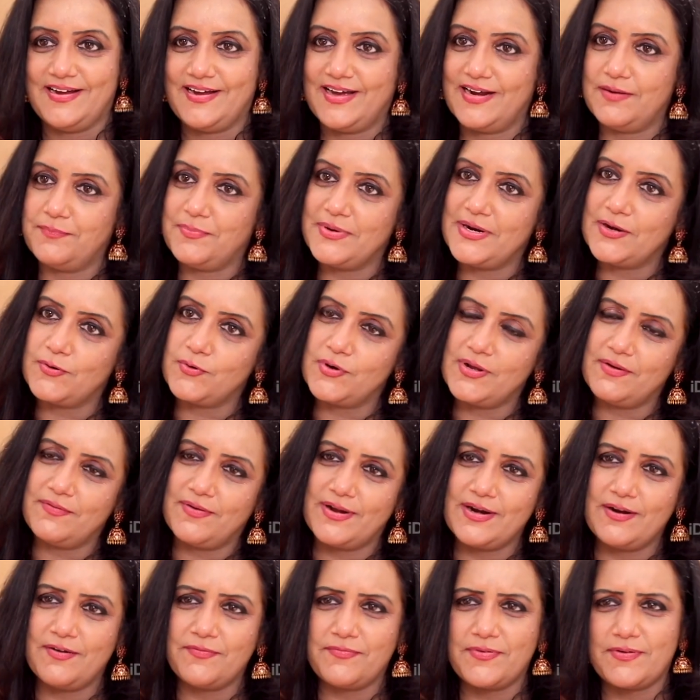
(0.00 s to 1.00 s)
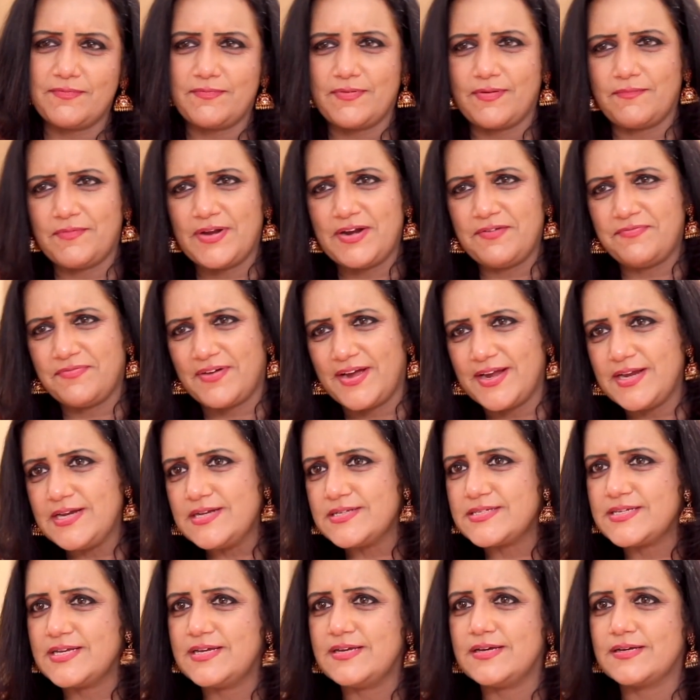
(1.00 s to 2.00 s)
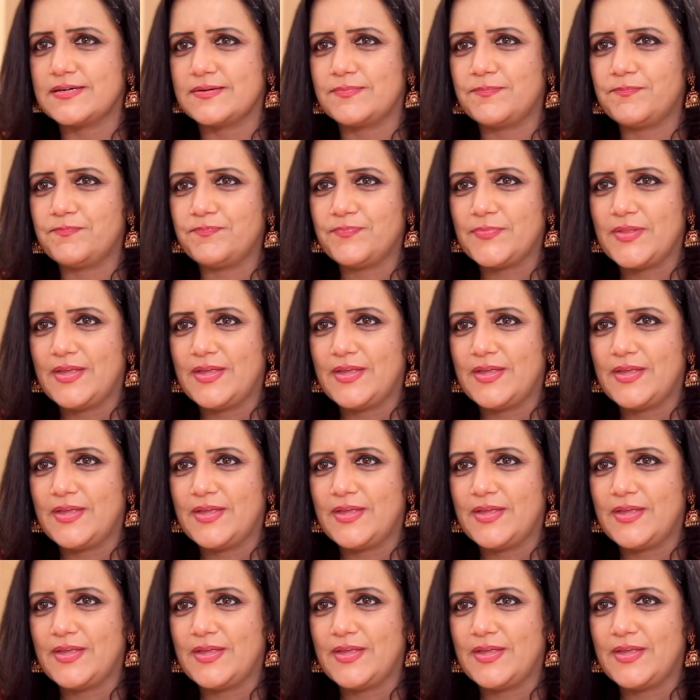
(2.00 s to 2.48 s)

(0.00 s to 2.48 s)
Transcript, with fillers: కల్పన కూడా వన్ ఆఫ్ వెరీ ఫైన్ సింగర్ వెరీ ఫైన్